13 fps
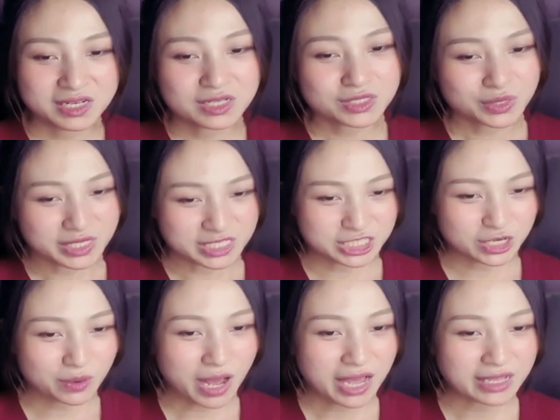thủy triều
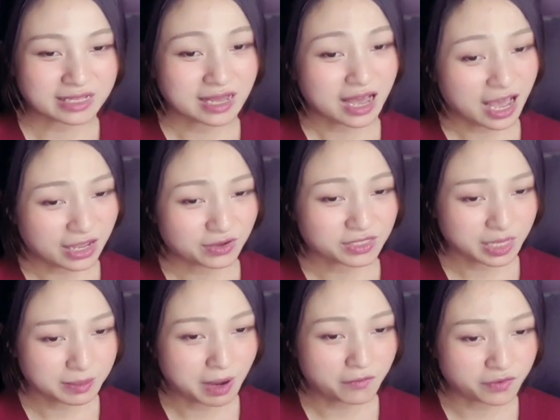hải ai có thể
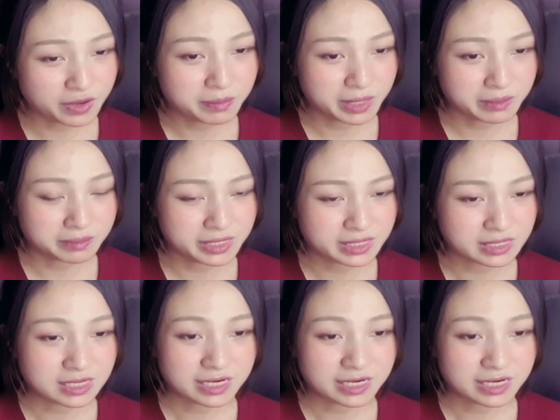bảo vệ mệnh mình